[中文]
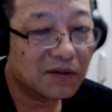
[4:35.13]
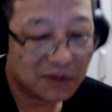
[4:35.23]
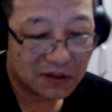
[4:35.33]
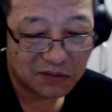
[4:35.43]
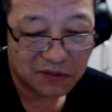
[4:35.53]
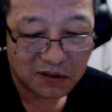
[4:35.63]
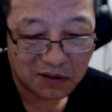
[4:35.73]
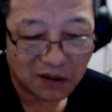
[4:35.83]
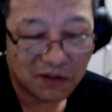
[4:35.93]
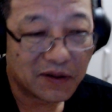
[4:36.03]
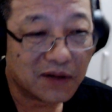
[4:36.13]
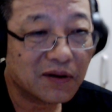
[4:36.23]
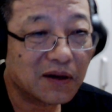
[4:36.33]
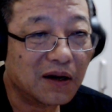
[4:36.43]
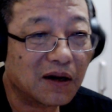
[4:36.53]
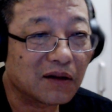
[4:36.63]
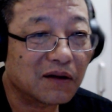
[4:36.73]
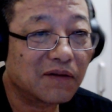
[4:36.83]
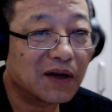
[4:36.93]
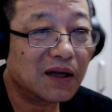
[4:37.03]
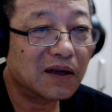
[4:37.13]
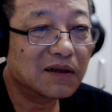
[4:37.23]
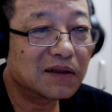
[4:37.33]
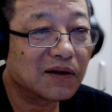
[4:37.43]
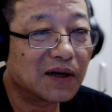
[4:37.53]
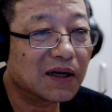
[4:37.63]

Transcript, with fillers: 我从头到尾，我给你搞到完。是吧？